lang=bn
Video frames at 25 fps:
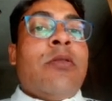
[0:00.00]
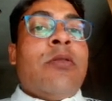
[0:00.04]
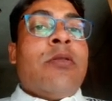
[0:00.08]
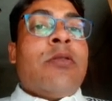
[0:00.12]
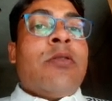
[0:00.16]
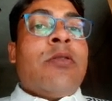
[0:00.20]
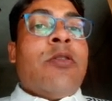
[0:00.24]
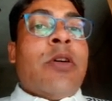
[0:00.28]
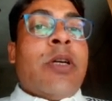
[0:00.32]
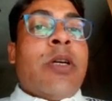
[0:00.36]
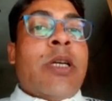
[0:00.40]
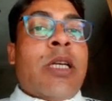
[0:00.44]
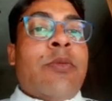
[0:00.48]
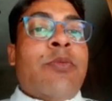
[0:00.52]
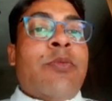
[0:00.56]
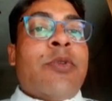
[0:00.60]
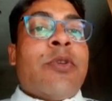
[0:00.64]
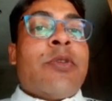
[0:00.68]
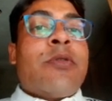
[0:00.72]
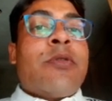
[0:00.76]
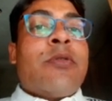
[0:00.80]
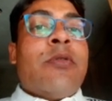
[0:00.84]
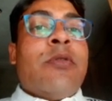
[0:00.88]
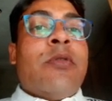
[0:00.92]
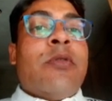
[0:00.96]
গয়ের
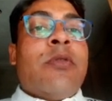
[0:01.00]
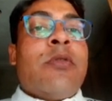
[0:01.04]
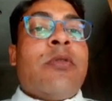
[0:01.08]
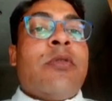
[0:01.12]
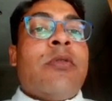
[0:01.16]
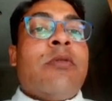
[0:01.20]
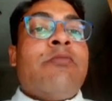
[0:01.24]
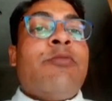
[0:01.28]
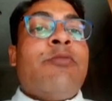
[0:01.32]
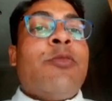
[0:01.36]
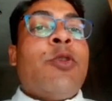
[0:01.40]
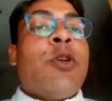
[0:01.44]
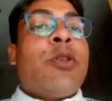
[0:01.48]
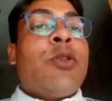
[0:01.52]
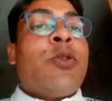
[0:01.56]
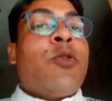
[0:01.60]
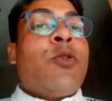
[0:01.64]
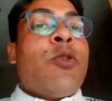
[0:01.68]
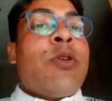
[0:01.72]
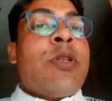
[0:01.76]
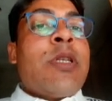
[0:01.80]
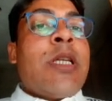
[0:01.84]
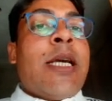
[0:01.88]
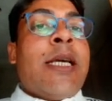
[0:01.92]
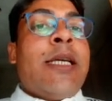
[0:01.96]
প্রশ্ন পত্র
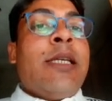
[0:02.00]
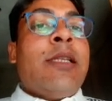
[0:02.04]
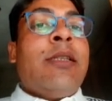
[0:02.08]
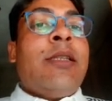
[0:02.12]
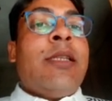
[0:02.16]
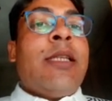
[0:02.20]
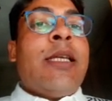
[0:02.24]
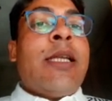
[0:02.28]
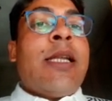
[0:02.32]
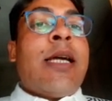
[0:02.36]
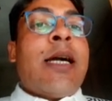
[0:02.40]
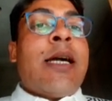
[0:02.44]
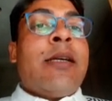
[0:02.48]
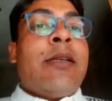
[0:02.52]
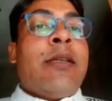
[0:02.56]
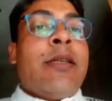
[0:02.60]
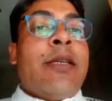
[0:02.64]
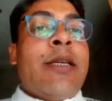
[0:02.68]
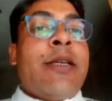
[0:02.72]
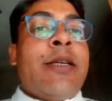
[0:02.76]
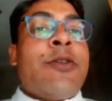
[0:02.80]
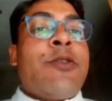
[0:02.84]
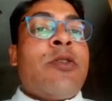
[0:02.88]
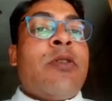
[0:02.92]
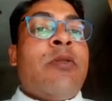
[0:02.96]
সাহিত্যের আঙ্গিক
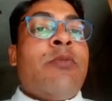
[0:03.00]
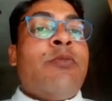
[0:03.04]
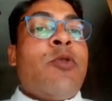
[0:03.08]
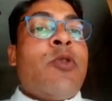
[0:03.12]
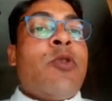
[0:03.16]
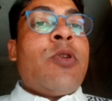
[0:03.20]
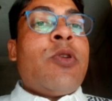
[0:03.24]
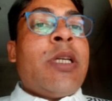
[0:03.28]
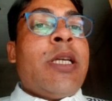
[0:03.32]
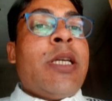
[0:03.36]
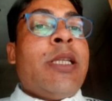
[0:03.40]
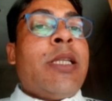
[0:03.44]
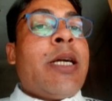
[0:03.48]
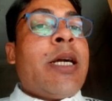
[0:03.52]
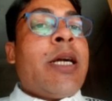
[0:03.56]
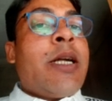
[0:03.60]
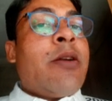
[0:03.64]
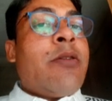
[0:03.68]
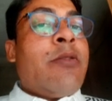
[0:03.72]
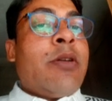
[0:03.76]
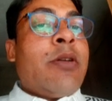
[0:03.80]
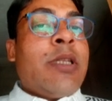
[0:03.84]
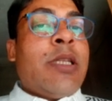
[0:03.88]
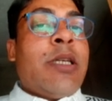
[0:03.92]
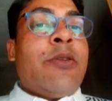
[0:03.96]
সম্পর্কে ধারণা
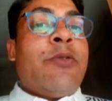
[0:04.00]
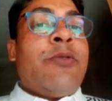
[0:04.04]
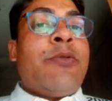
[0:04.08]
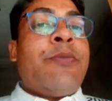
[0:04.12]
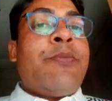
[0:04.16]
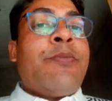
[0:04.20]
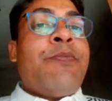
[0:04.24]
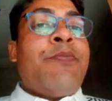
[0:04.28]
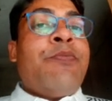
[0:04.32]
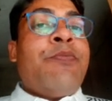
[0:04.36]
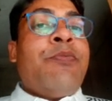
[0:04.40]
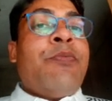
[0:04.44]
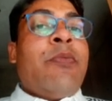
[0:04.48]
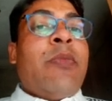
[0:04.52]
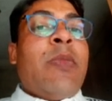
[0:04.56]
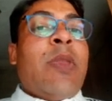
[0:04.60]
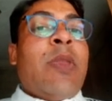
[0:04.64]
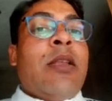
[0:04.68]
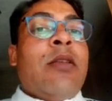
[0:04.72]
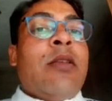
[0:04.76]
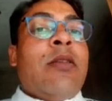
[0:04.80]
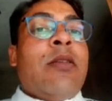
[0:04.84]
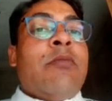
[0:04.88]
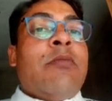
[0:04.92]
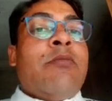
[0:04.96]
দাও
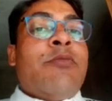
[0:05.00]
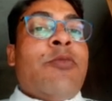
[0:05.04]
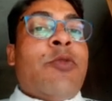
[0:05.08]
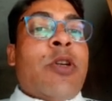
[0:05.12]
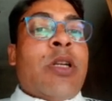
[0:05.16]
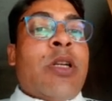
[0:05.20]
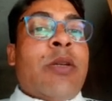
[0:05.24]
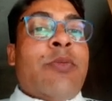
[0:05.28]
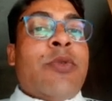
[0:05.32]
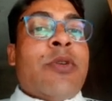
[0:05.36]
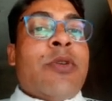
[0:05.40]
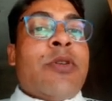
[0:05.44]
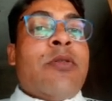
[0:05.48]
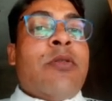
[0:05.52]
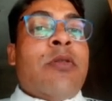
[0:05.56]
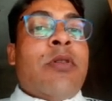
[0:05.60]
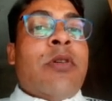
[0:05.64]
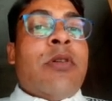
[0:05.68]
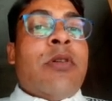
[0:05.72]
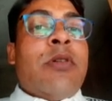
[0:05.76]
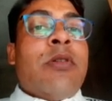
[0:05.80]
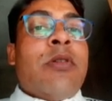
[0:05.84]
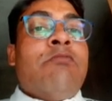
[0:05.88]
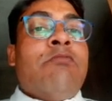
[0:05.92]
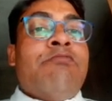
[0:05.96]
পরের প্রশ্ন
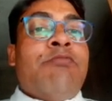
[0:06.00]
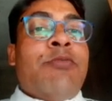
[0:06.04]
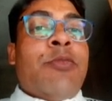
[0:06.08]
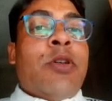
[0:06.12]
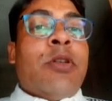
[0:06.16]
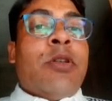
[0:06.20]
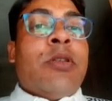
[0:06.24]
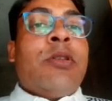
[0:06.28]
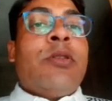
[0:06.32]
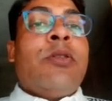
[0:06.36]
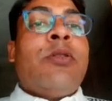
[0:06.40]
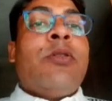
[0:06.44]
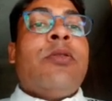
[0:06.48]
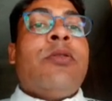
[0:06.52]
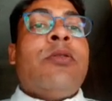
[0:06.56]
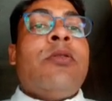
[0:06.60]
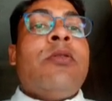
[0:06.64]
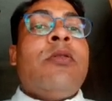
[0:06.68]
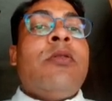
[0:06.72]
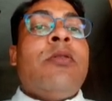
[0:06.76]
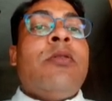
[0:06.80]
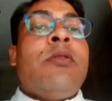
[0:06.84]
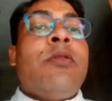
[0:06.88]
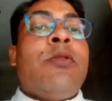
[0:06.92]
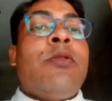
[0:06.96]
পত্র
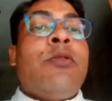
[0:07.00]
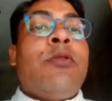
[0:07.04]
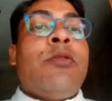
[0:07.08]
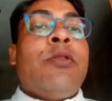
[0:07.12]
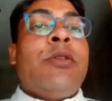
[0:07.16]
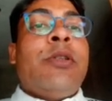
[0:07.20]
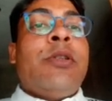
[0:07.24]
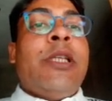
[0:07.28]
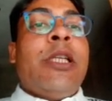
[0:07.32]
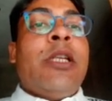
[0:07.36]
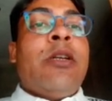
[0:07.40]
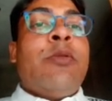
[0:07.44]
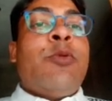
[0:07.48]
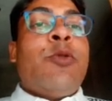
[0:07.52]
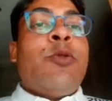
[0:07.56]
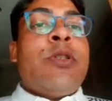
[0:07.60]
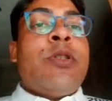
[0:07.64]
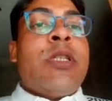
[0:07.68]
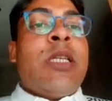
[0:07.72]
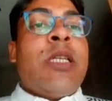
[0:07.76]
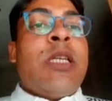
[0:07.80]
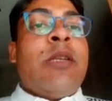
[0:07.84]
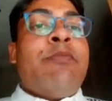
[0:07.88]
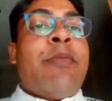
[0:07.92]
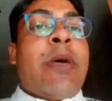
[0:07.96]
ও
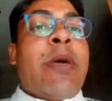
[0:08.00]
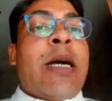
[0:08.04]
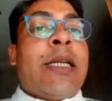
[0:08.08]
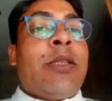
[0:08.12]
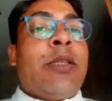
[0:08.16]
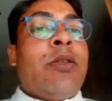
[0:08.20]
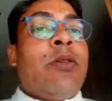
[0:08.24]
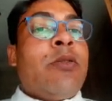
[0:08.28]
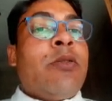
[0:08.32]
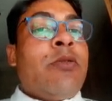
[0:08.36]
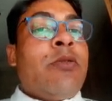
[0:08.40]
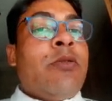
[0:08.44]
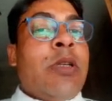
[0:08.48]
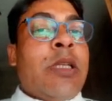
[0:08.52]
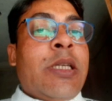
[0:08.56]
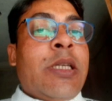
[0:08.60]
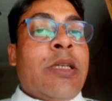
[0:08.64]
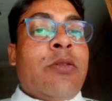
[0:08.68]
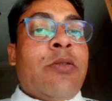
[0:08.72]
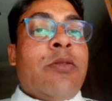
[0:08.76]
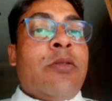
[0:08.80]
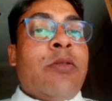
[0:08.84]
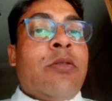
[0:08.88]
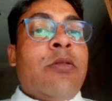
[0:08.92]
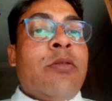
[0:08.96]
দিনপঞ্জির পার্থক্য লেখো
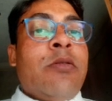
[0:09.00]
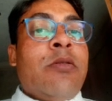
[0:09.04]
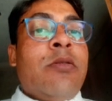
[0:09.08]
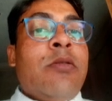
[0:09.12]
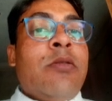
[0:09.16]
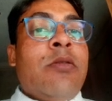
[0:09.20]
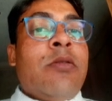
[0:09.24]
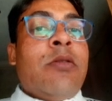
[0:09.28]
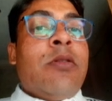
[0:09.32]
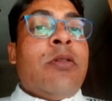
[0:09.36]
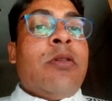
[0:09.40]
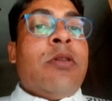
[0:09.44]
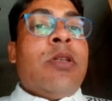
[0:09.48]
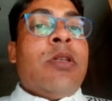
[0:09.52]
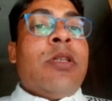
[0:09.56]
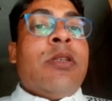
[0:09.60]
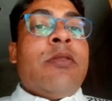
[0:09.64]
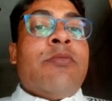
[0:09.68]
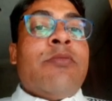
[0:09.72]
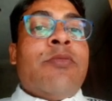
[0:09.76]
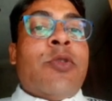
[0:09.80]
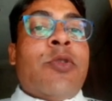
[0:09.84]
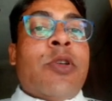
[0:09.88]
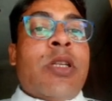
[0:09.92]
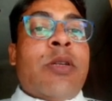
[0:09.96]

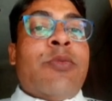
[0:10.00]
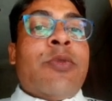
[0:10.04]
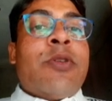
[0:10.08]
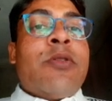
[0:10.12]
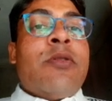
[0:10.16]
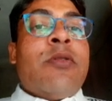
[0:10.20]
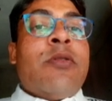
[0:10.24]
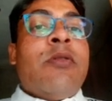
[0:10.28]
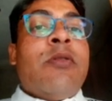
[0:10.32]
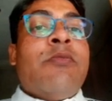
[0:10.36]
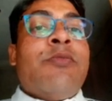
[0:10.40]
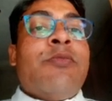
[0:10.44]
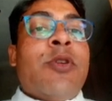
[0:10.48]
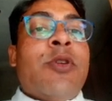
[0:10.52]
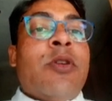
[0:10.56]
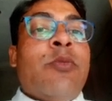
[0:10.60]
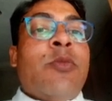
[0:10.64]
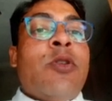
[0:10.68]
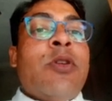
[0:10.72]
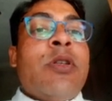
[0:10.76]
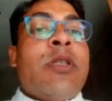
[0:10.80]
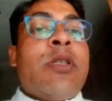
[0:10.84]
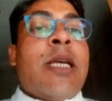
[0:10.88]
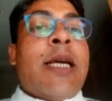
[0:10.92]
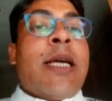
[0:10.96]
পরের প্রশ্ন ভ্রমণ
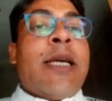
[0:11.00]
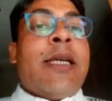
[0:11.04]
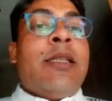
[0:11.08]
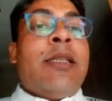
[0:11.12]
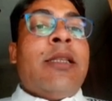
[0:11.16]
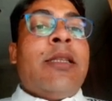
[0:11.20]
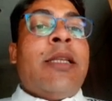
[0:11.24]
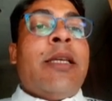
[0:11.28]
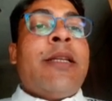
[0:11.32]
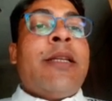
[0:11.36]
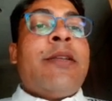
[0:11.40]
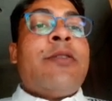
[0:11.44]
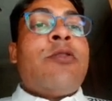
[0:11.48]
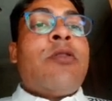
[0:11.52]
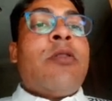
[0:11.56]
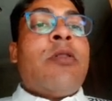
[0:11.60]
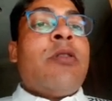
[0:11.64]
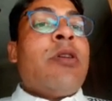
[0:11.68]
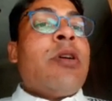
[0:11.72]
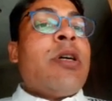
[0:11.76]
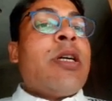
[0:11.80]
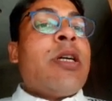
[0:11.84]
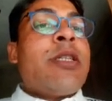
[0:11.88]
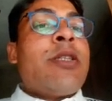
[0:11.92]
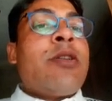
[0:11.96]
সাহিত্যের
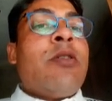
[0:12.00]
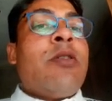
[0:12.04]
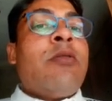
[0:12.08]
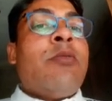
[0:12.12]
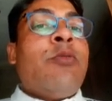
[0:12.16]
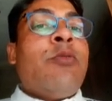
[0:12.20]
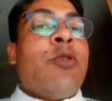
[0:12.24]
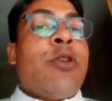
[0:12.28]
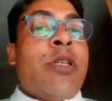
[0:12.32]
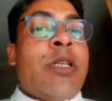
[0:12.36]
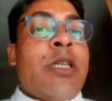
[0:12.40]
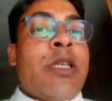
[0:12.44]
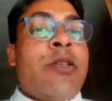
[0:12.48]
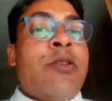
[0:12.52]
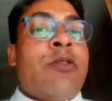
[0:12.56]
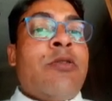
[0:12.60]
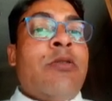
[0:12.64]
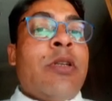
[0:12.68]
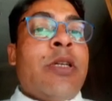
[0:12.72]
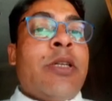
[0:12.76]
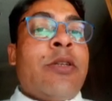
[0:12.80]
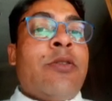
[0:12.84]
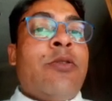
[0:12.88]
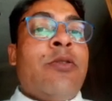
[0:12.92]
সংজ্ঞাসহ বৈশিষ্ট্য লেখো